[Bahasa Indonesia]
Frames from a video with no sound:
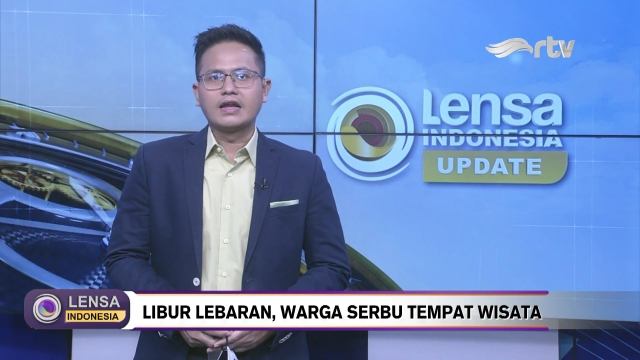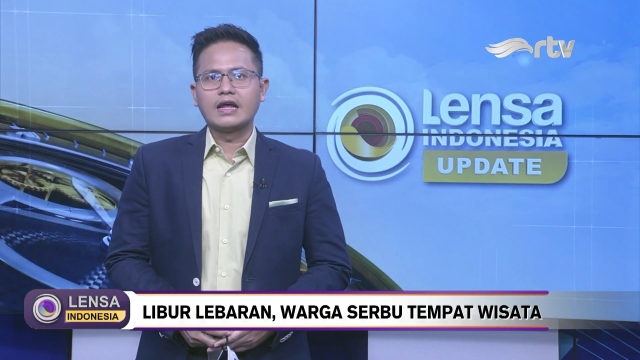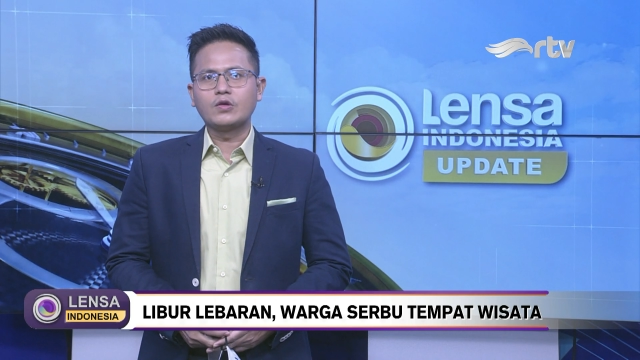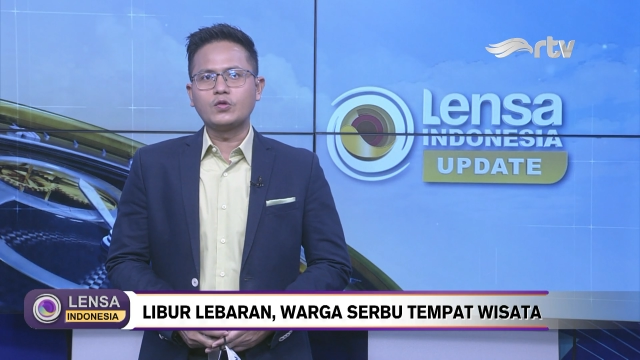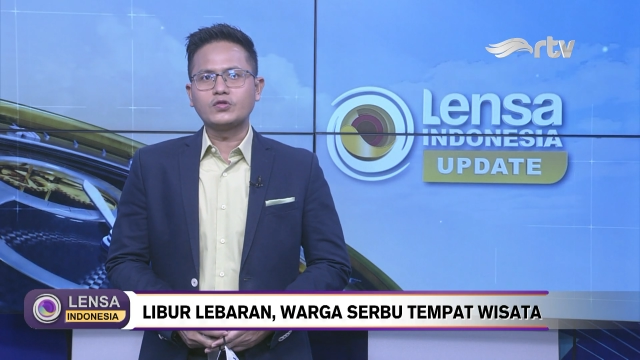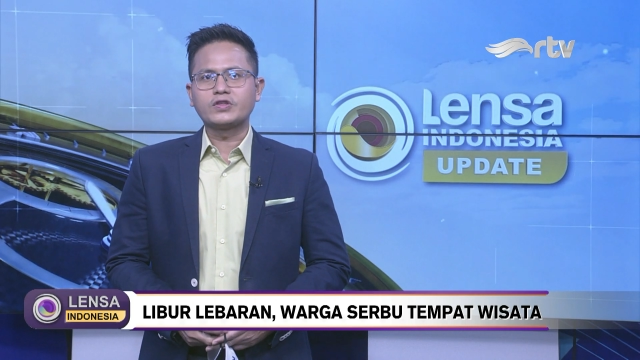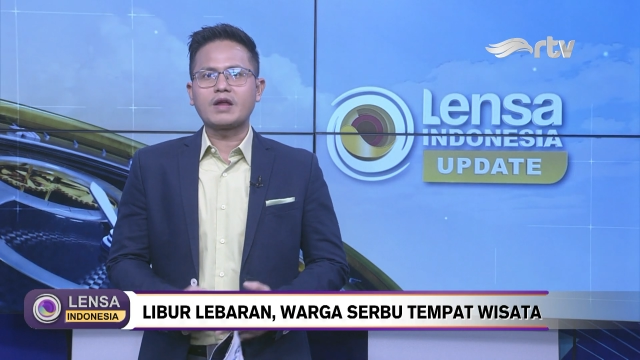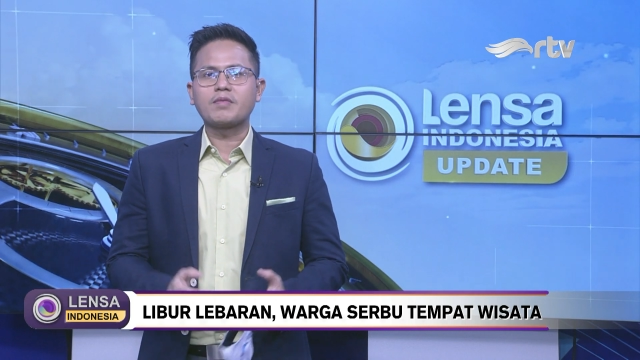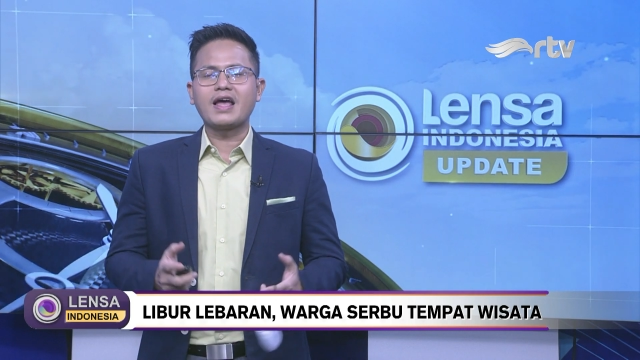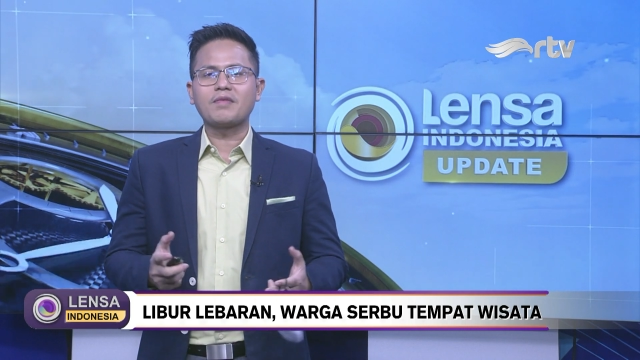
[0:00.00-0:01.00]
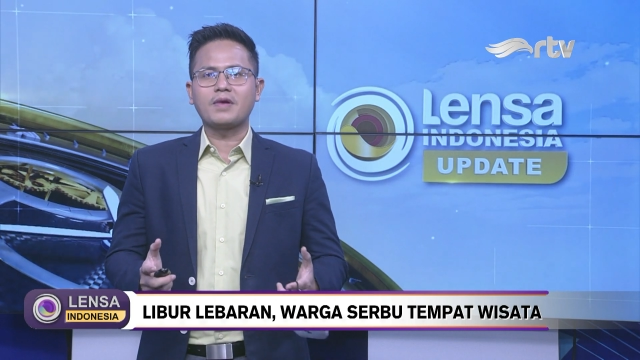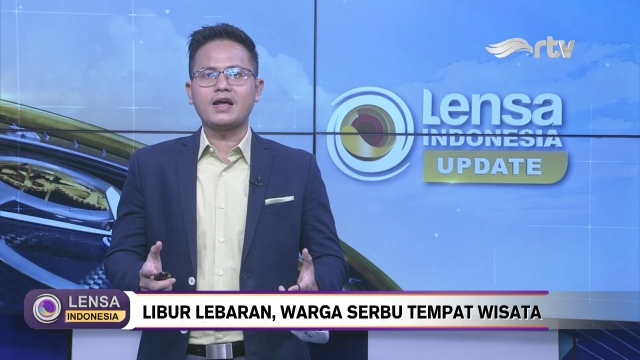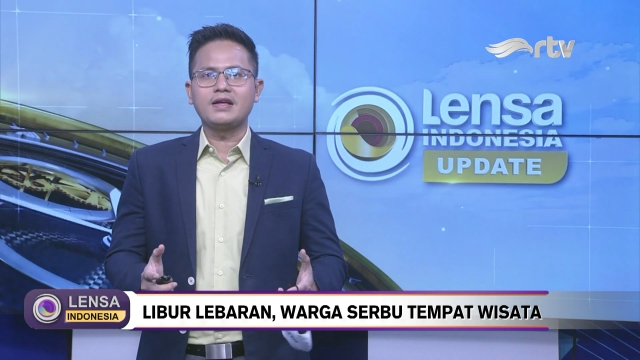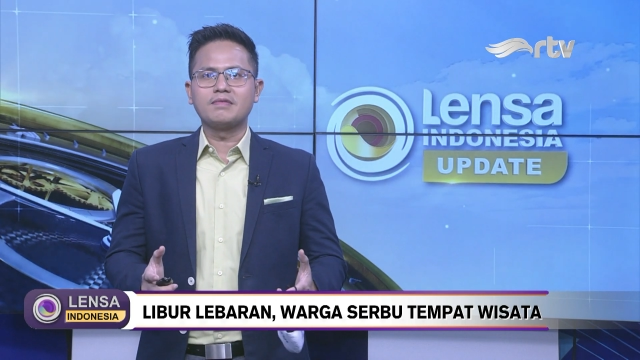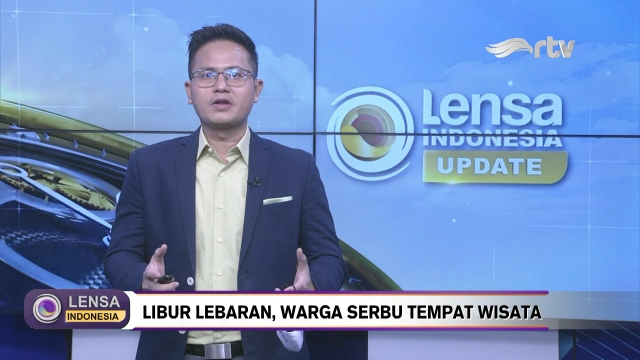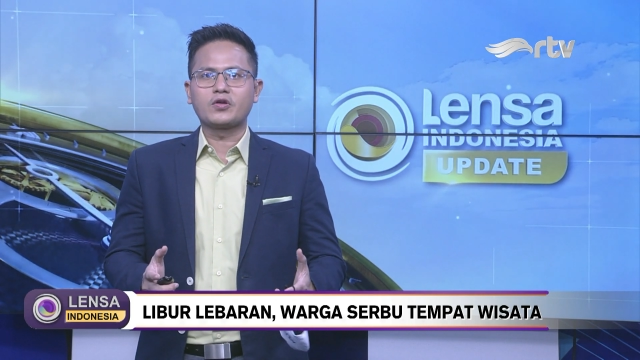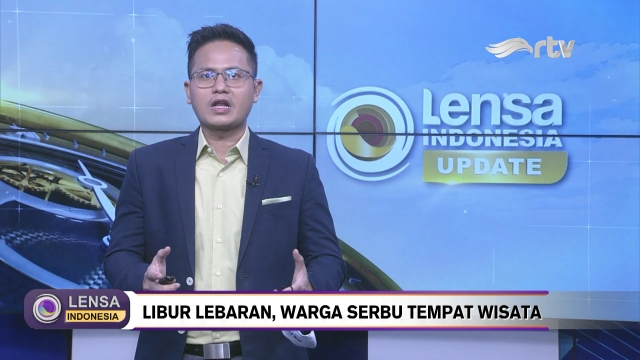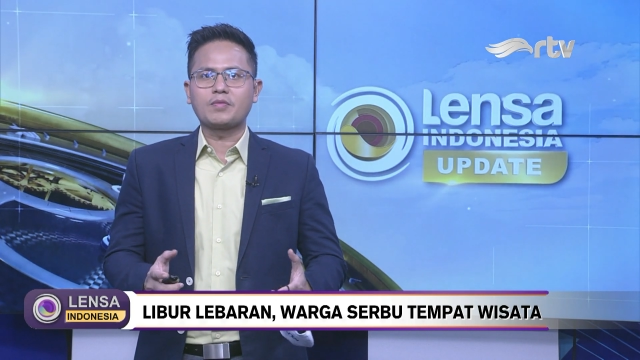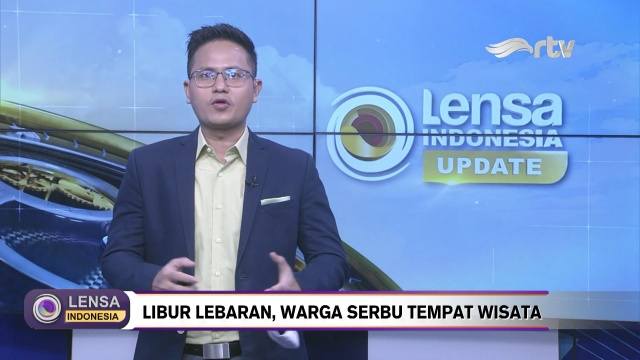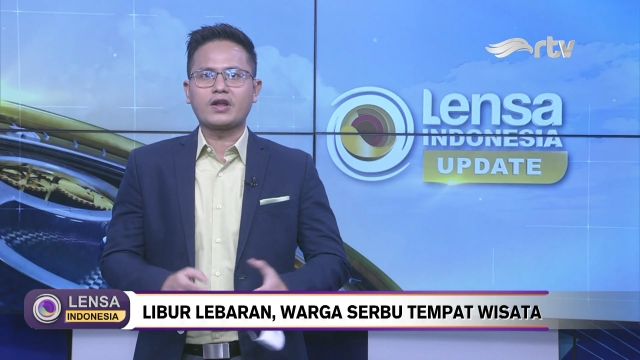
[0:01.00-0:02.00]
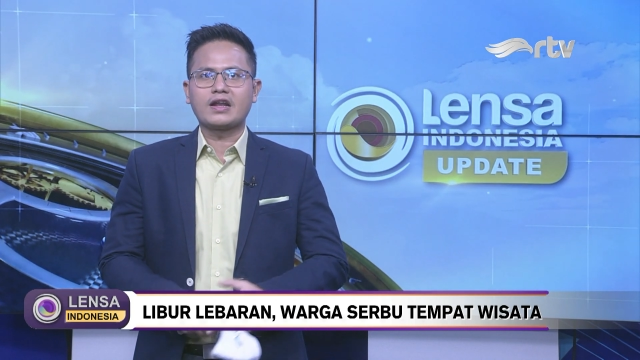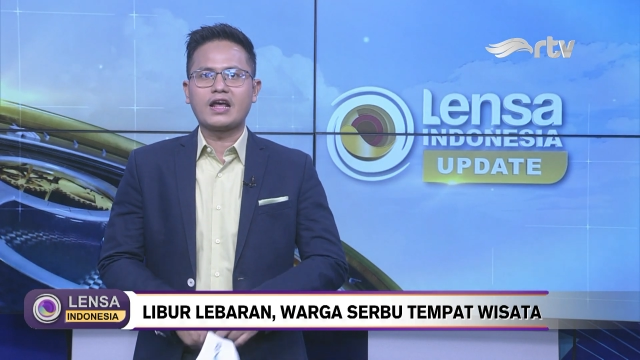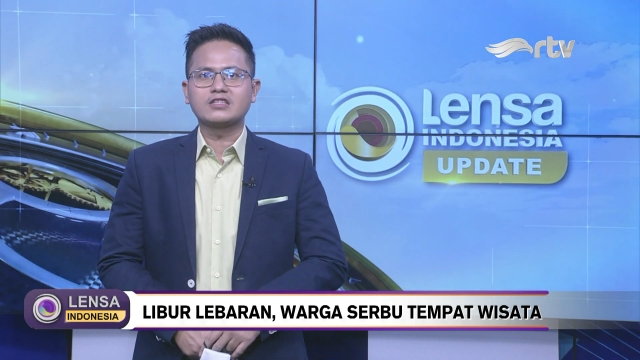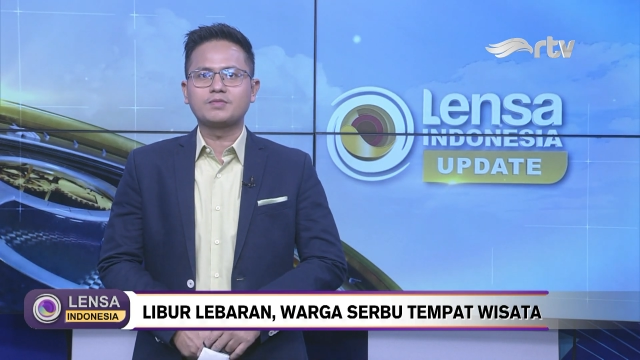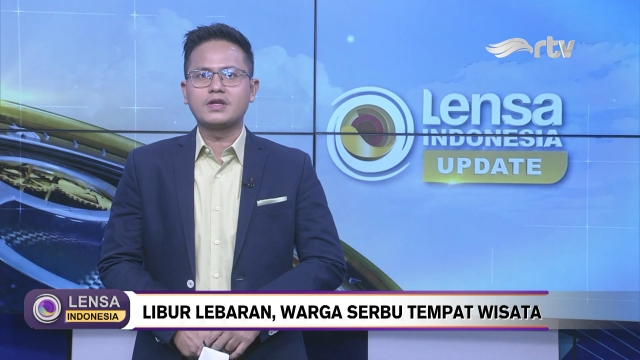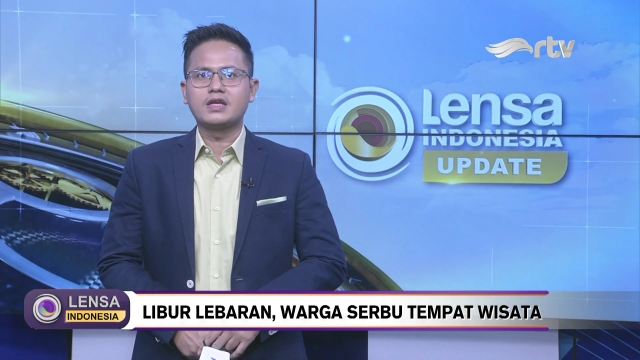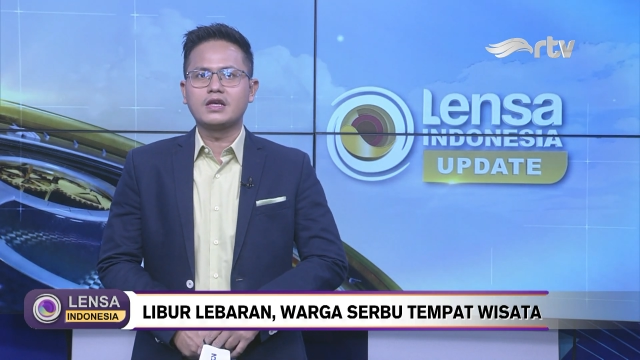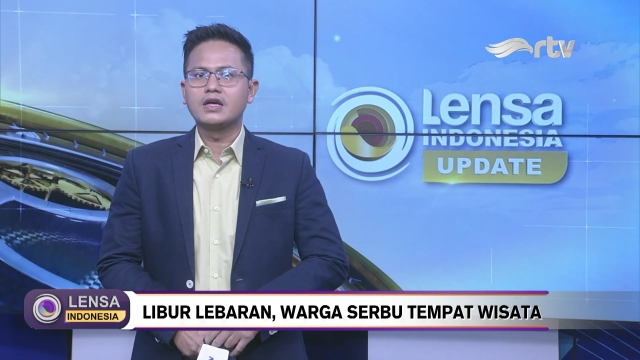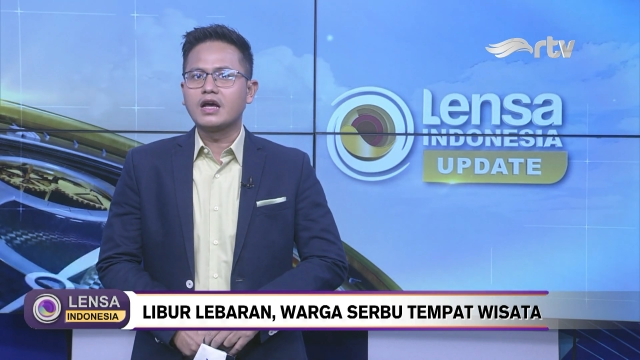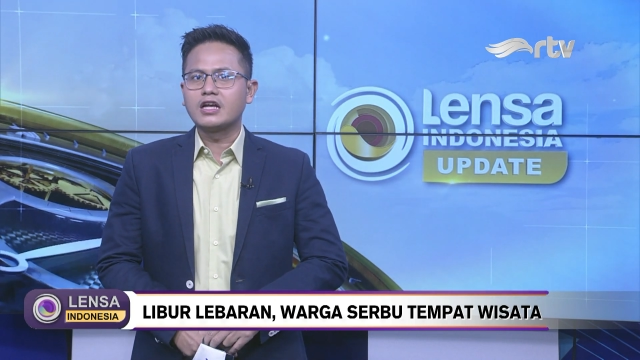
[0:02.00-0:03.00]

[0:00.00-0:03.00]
Lalu seramai apa? Berikut laporan Hasbi,